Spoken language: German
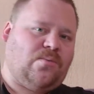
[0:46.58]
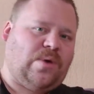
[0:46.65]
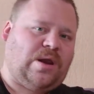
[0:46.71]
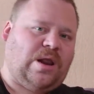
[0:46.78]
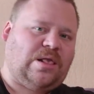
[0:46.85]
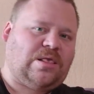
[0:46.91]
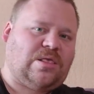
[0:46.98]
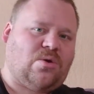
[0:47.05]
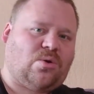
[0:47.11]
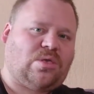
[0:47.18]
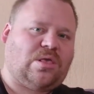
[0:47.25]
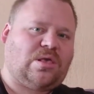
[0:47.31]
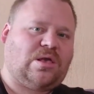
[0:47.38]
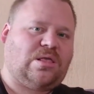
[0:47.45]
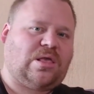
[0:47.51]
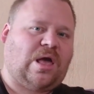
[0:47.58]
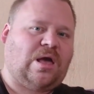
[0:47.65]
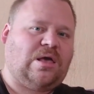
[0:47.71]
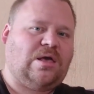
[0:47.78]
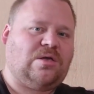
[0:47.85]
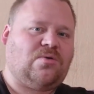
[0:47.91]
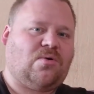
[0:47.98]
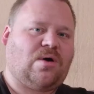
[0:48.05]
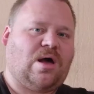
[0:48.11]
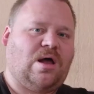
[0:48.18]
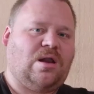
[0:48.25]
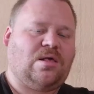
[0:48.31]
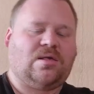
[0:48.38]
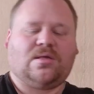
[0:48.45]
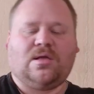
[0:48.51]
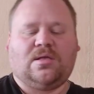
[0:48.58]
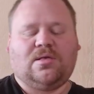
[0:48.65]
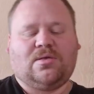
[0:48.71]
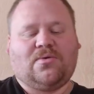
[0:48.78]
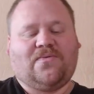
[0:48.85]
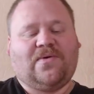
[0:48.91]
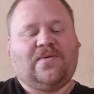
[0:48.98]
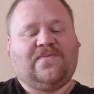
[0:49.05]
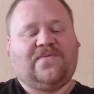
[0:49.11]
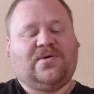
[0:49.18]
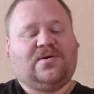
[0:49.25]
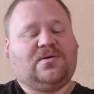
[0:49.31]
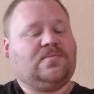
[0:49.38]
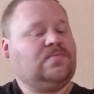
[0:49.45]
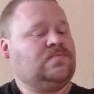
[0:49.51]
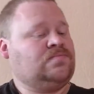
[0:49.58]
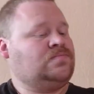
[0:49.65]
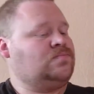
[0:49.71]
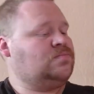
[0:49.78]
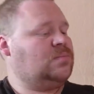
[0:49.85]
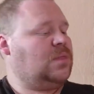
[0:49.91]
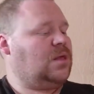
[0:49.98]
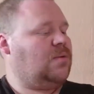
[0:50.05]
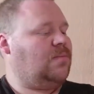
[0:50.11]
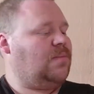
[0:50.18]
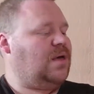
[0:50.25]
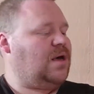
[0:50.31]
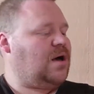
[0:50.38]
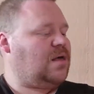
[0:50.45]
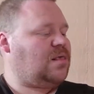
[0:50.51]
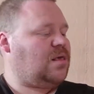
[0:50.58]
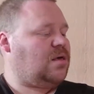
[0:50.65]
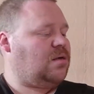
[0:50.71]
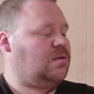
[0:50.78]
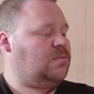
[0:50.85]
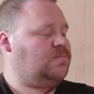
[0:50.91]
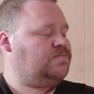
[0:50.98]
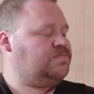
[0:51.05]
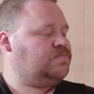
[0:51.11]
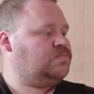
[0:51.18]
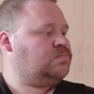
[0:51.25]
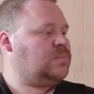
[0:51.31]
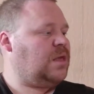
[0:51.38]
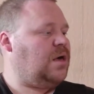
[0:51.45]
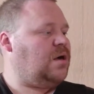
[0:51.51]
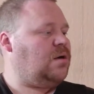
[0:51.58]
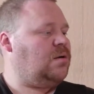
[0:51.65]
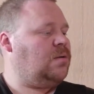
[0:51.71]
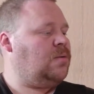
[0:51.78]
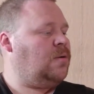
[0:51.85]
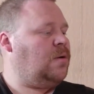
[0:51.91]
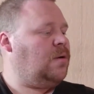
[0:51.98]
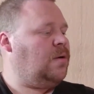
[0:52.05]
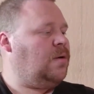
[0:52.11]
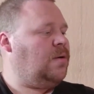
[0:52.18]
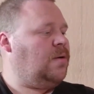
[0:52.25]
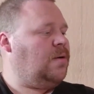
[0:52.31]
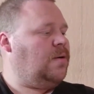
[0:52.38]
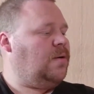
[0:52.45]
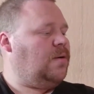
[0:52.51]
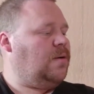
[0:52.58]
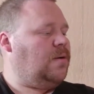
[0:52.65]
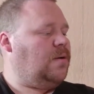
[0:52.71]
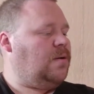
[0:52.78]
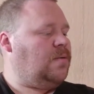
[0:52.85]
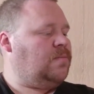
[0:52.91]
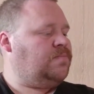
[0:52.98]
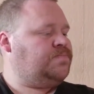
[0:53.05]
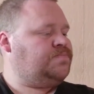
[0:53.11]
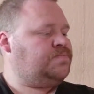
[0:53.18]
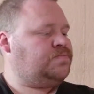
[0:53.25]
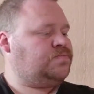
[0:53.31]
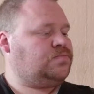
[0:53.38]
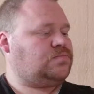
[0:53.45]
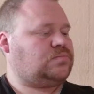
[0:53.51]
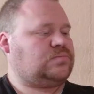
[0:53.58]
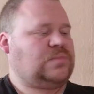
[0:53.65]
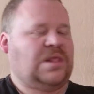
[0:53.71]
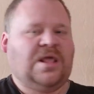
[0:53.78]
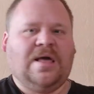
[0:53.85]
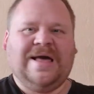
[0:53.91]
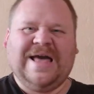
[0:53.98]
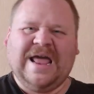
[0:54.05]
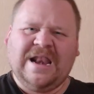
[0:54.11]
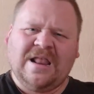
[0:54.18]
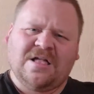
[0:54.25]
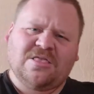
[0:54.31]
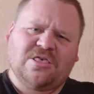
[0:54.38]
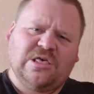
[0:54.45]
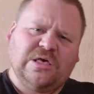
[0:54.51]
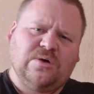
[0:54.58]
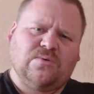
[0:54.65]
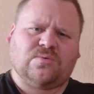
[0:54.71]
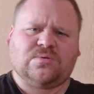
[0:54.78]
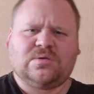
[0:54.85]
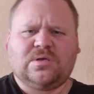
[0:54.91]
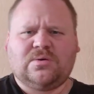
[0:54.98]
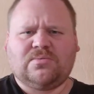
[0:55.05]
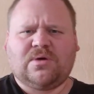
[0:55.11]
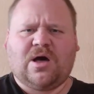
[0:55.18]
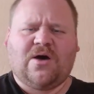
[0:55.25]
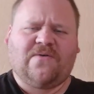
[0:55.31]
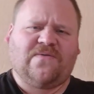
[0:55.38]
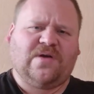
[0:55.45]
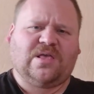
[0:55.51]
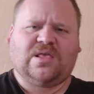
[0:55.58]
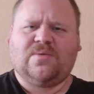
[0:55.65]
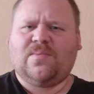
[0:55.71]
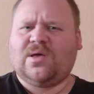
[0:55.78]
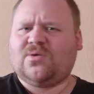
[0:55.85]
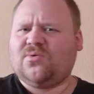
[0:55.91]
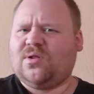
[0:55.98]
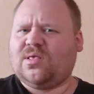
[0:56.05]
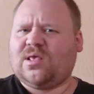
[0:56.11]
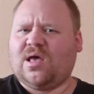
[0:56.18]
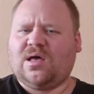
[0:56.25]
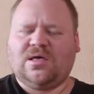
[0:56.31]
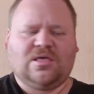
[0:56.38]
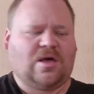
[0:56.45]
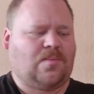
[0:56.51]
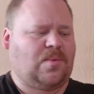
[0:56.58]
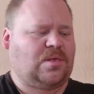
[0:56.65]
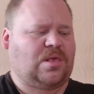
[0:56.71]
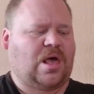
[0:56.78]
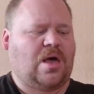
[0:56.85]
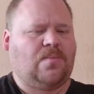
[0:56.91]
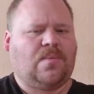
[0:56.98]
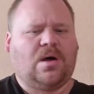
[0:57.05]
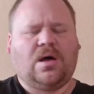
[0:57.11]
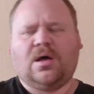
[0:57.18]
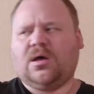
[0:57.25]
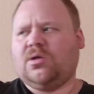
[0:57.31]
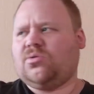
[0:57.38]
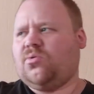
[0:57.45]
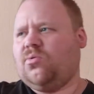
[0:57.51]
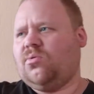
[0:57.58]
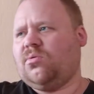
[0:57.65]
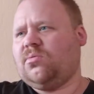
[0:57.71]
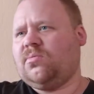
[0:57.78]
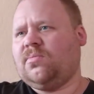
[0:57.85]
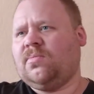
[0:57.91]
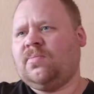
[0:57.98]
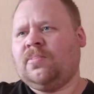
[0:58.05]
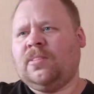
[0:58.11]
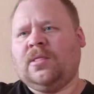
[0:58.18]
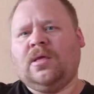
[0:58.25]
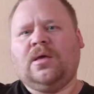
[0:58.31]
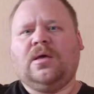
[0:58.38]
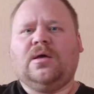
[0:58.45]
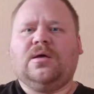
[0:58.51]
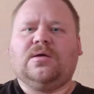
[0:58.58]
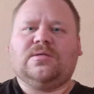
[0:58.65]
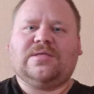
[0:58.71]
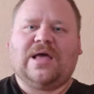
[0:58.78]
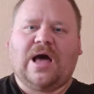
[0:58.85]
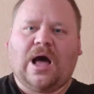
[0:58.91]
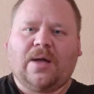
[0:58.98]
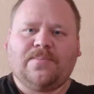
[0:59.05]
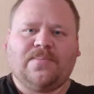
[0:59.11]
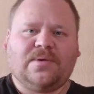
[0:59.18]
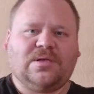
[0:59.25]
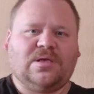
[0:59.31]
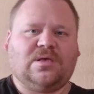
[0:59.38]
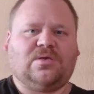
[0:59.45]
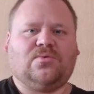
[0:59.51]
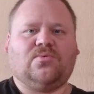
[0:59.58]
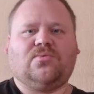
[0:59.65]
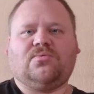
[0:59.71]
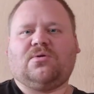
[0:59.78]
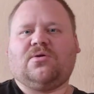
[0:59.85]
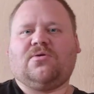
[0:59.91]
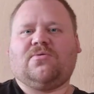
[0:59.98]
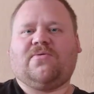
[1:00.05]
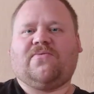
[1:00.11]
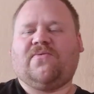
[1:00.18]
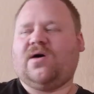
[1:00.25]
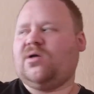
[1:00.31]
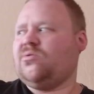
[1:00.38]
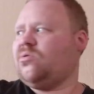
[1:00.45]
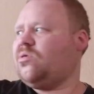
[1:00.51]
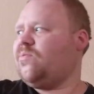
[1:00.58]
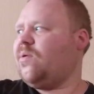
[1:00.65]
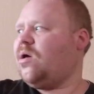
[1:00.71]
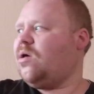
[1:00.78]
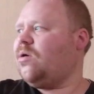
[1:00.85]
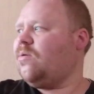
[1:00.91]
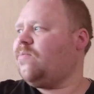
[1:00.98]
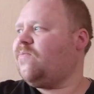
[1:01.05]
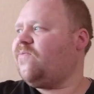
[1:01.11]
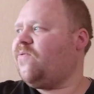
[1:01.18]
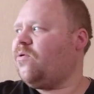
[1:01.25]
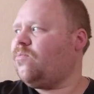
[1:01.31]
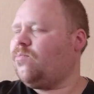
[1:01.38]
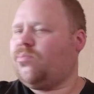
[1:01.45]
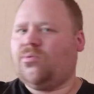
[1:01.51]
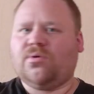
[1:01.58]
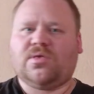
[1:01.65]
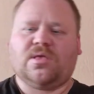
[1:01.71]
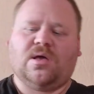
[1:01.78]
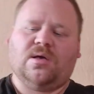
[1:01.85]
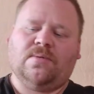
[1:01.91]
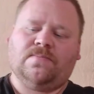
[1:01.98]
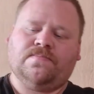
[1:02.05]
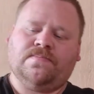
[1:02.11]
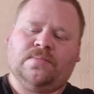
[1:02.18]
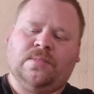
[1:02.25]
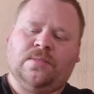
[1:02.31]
Wenn jetzt noch das Getränk hier noch geil ist, dann ist es auf jeden Fall mega Sache. Ja. Ähm, Energy und, und Kaffee ist immer so eine Sache. Ich habe jetzt einmal einen getrunken, der hat mir nicht so gut gefallen, und zwar ähm, von Booster.